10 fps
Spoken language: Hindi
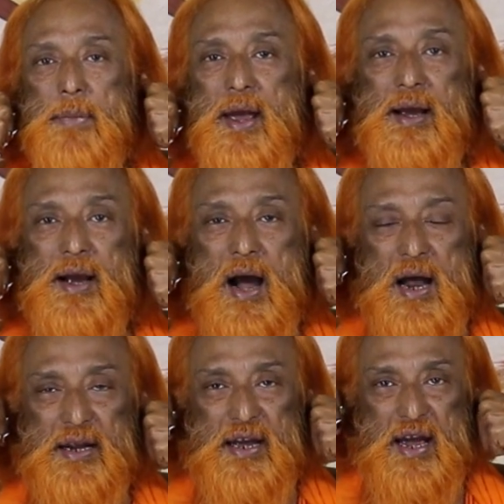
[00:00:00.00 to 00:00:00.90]
मैं
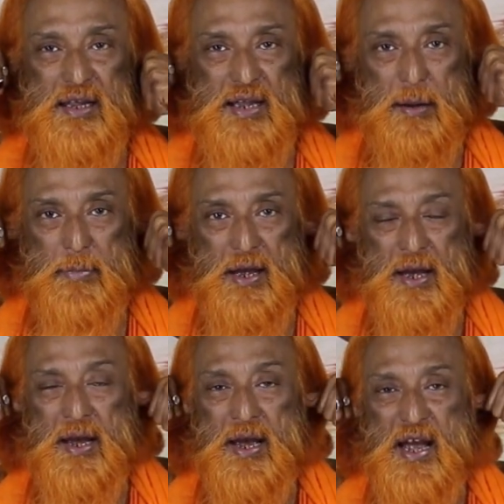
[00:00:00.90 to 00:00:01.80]
कान के अंदर में
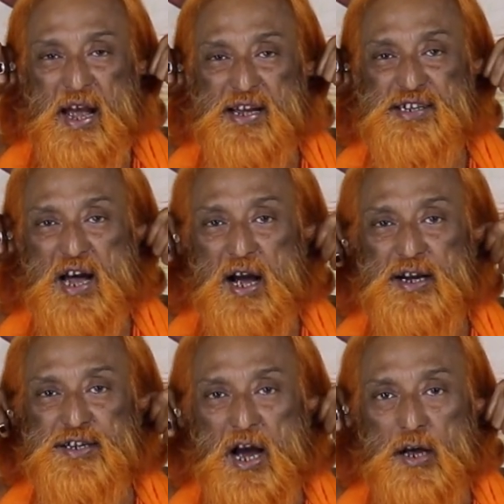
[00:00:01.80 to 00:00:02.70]
ऐसा
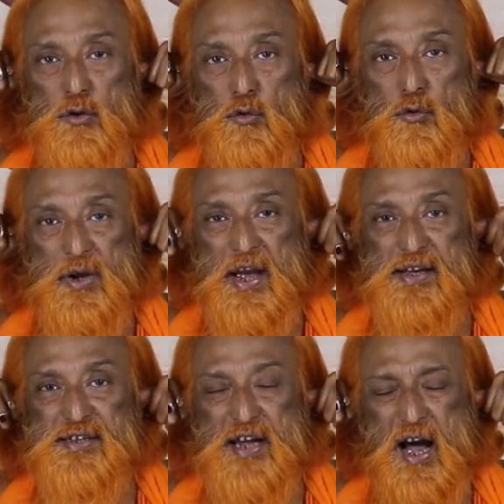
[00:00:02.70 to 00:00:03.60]
घिंचा दो
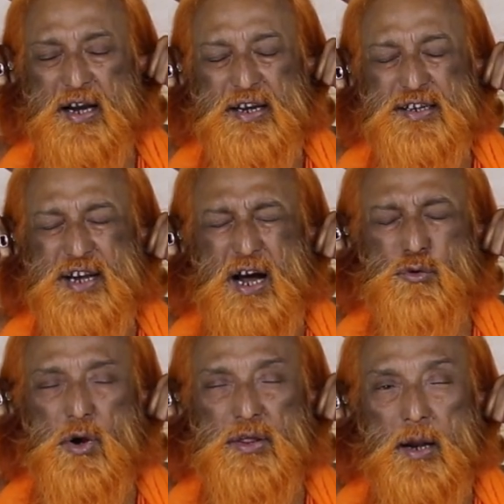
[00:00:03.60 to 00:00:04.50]
ऐसा घिंचा
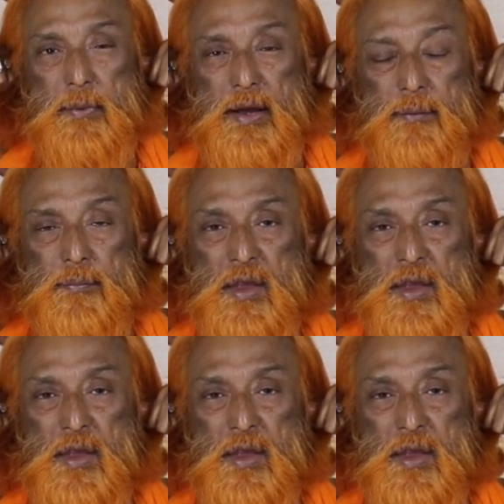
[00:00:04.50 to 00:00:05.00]
दो अंदर में